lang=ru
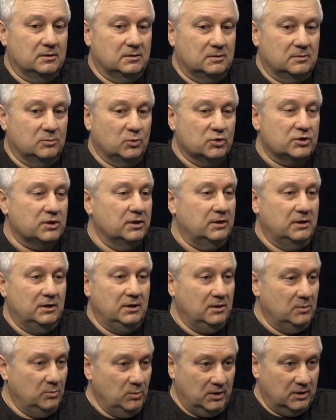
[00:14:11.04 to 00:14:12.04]
может
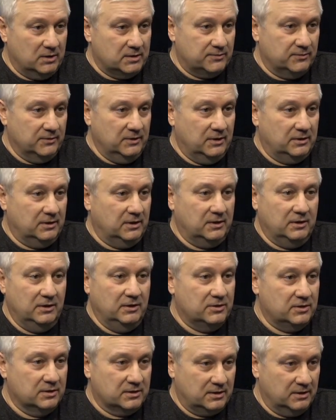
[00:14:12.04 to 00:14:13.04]
не иметь своих
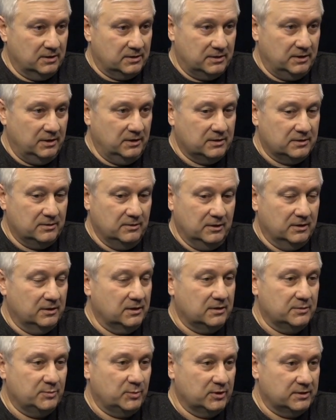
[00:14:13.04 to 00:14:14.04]
технических средств для
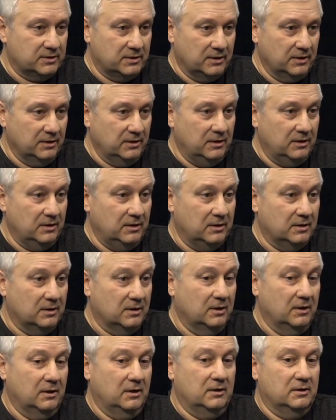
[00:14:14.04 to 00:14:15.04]
распространения,
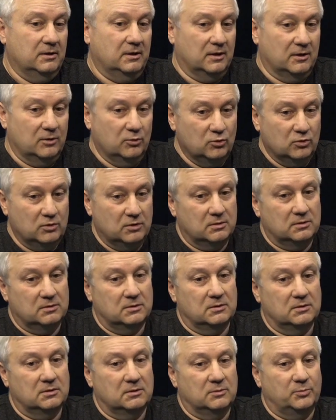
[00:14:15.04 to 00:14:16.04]
оно
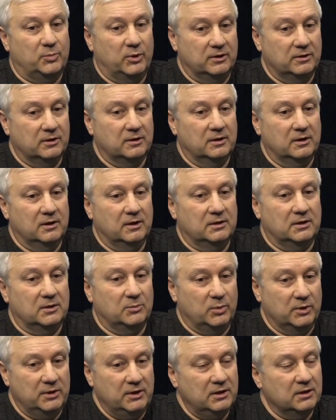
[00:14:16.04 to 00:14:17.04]
э, предлагает
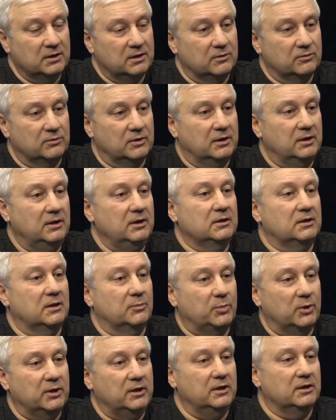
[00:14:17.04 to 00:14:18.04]
абонентов какие-то
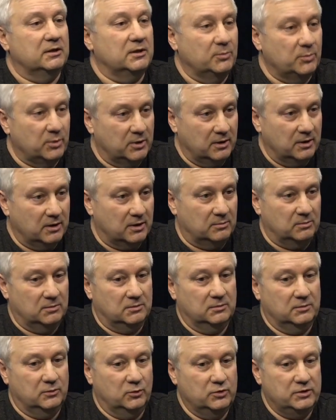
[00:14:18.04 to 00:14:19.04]
пакеты программ.
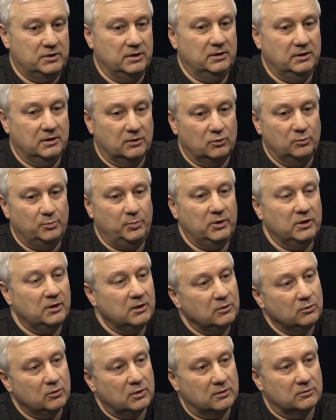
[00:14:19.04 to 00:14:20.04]
То есть они купили
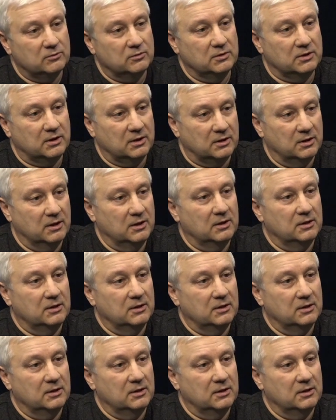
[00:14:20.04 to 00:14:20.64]
у кого-то